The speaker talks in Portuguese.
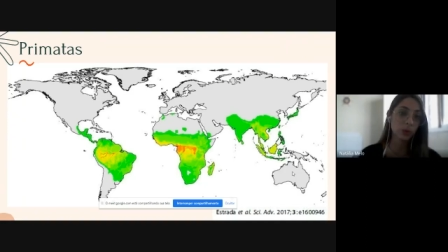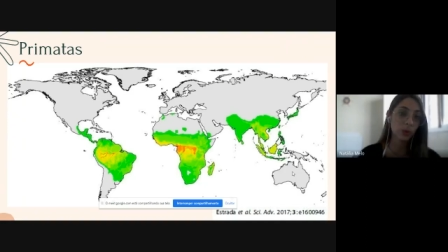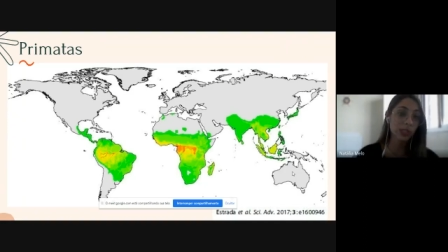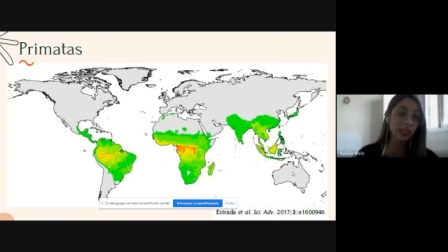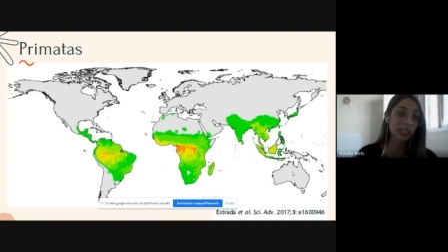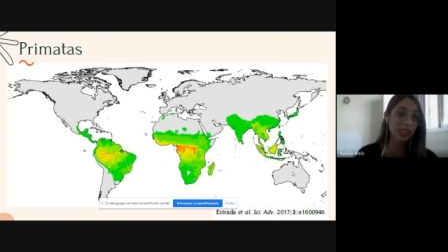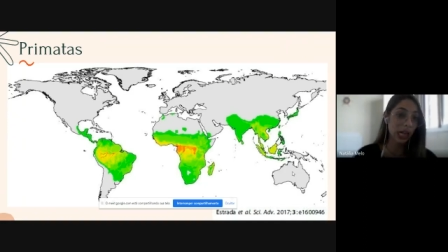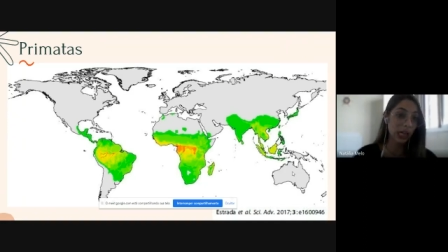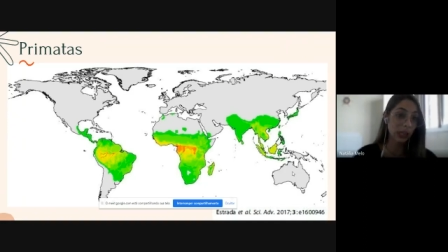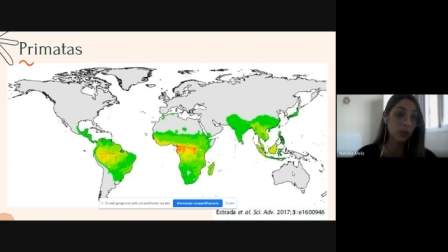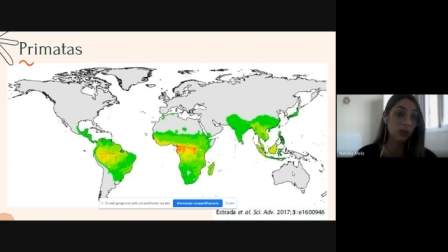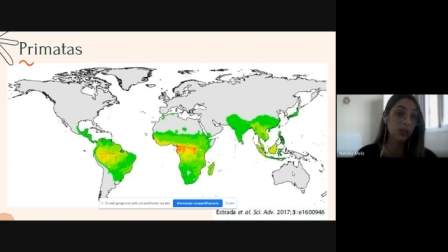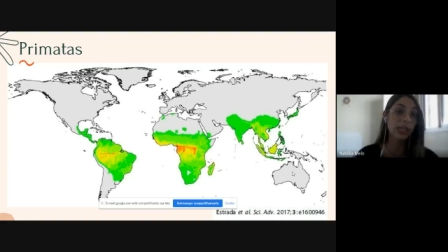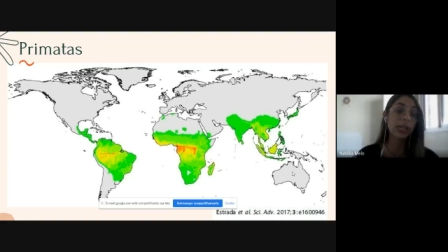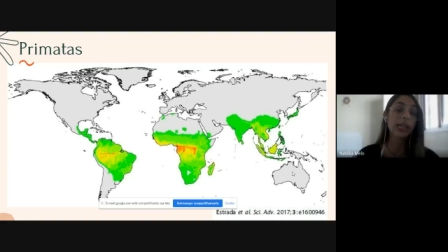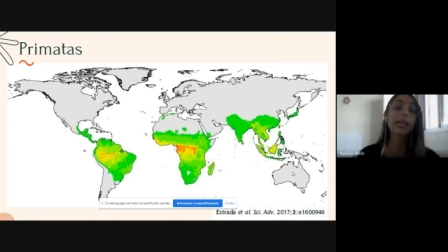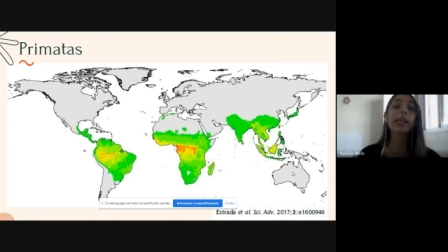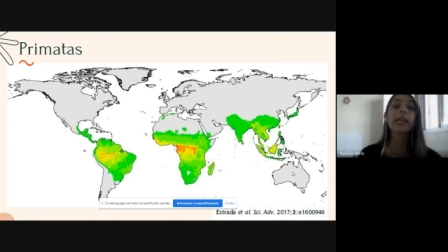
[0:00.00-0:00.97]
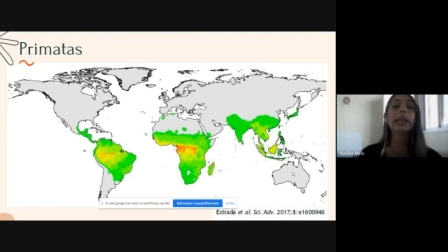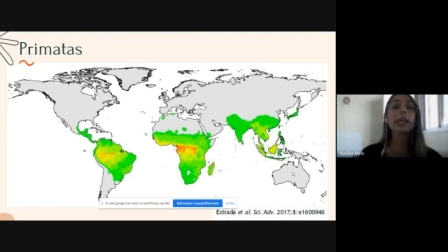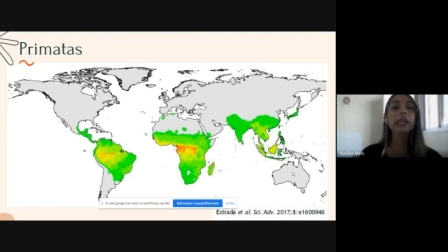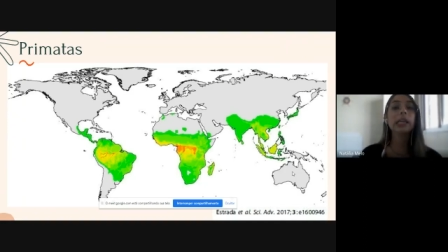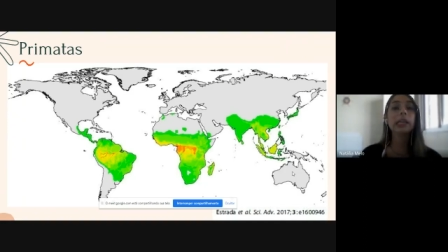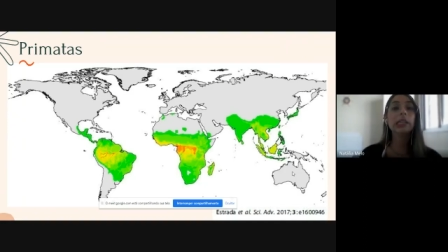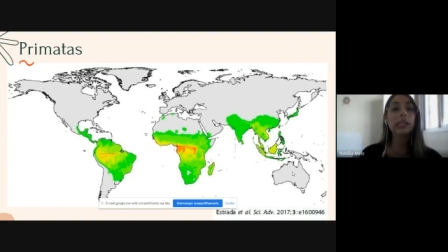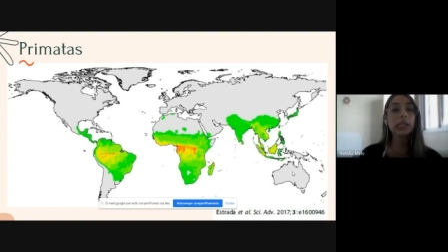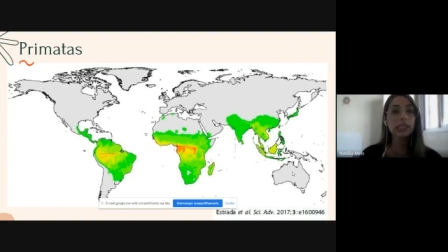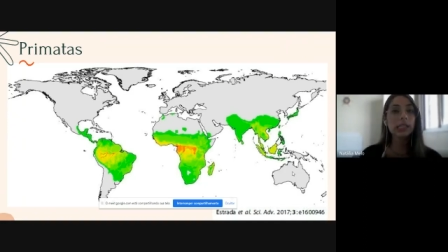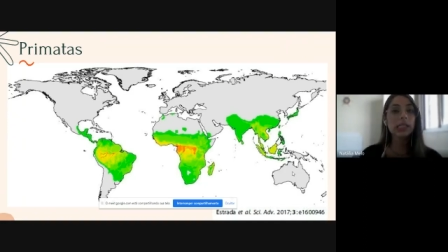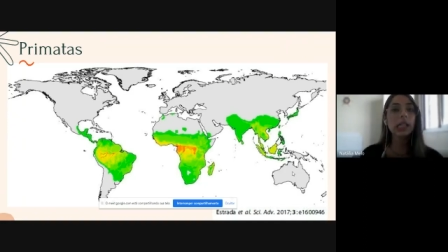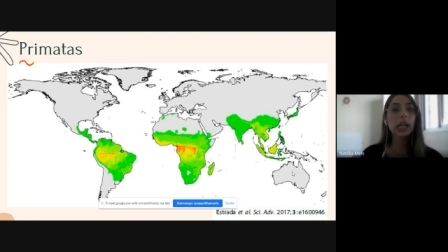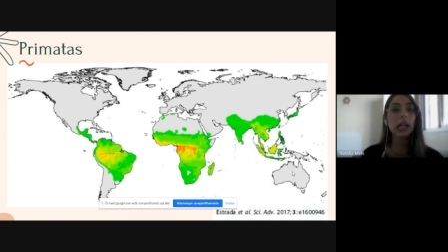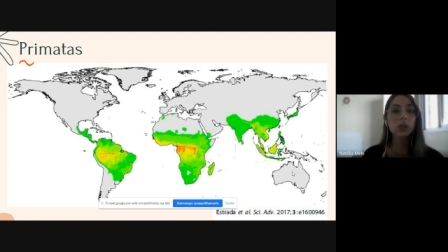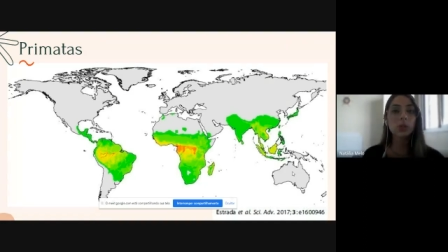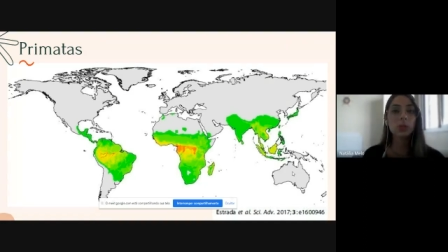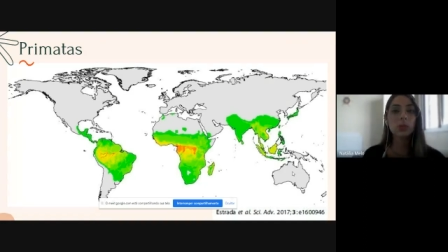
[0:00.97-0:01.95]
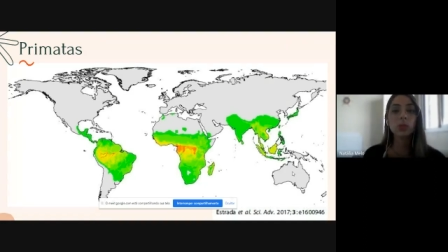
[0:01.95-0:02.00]
dos clados, em grandes
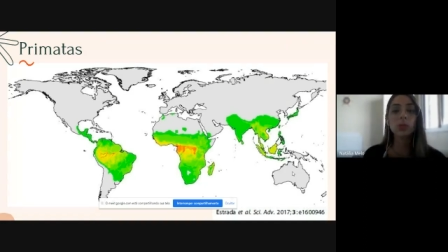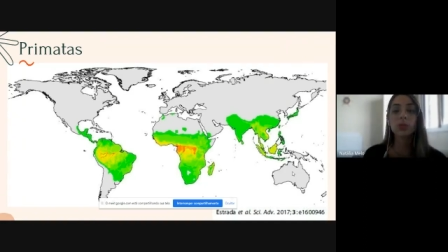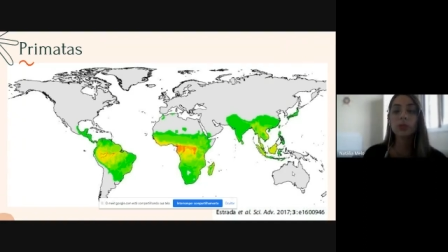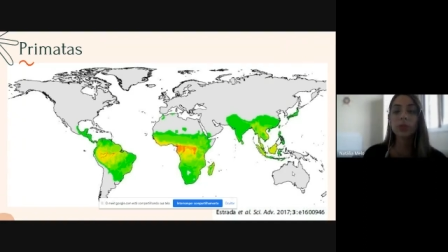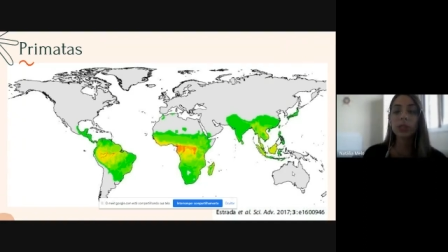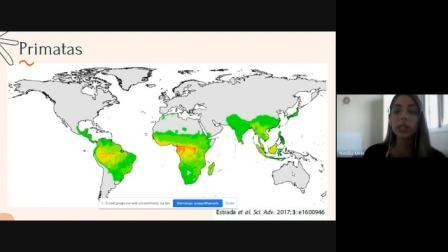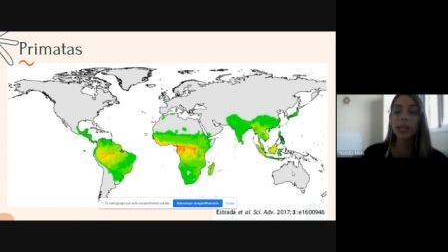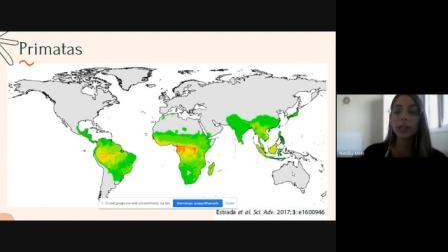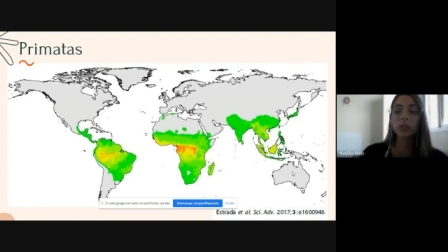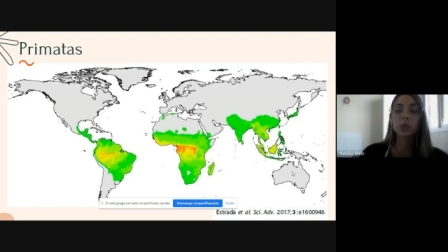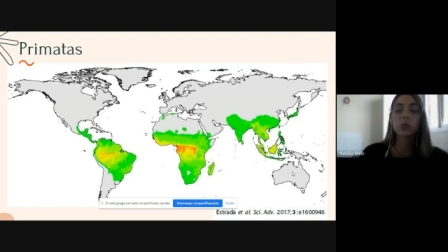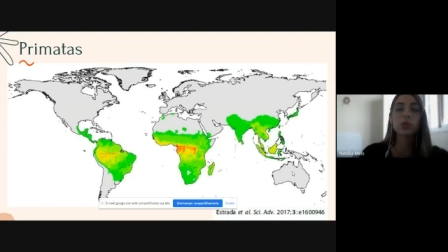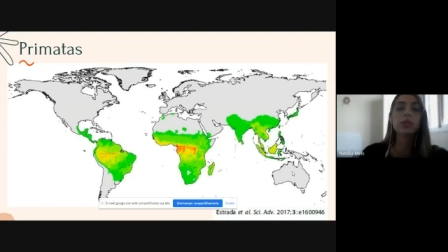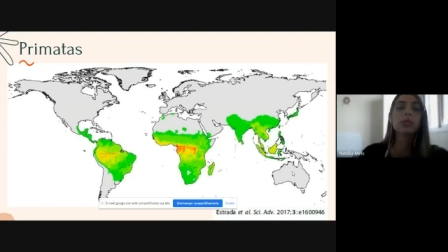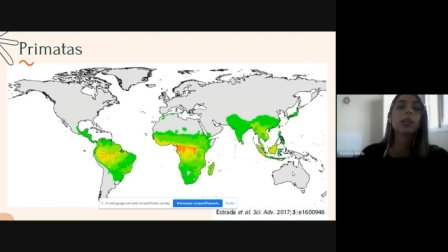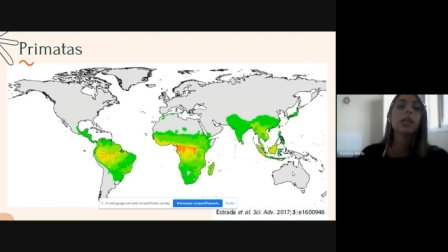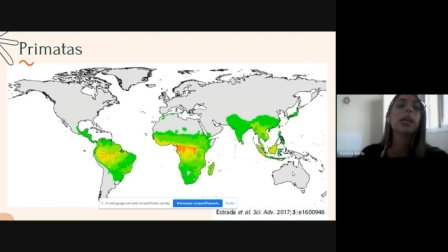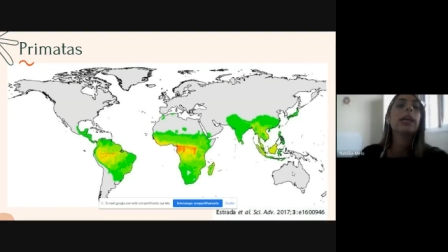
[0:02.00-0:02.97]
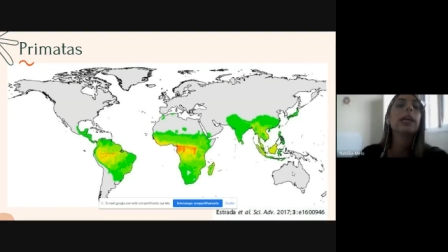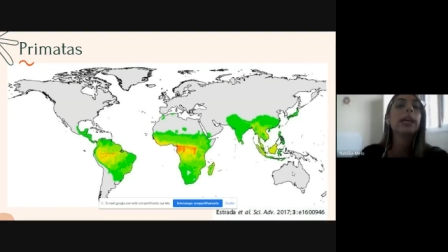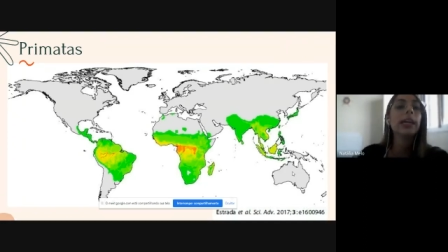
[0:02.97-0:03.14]
clados monofiléticos.